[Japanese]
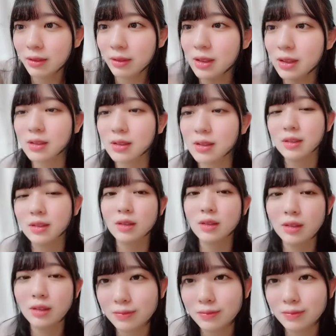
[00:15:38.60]
斎藤渚
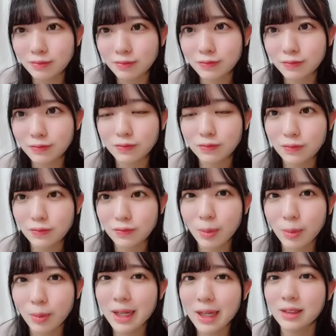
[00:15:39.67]
さんがよく
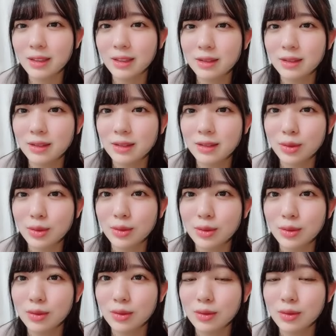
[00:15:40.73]
その
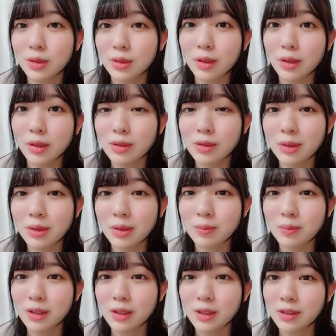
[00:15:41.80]
時白いリュックを
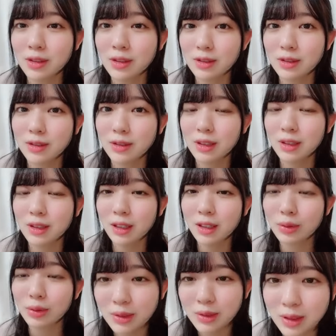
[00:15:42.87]
よく背負ってたんで
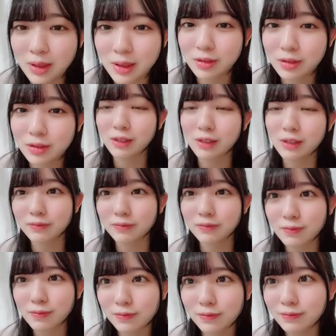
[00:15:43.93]
すね
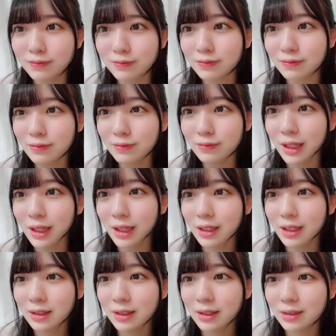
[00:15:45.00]
そう
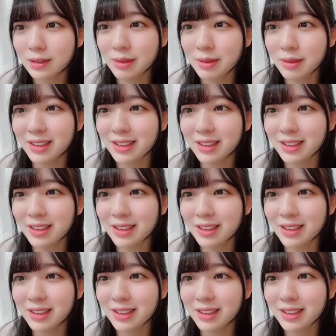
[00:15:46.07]
で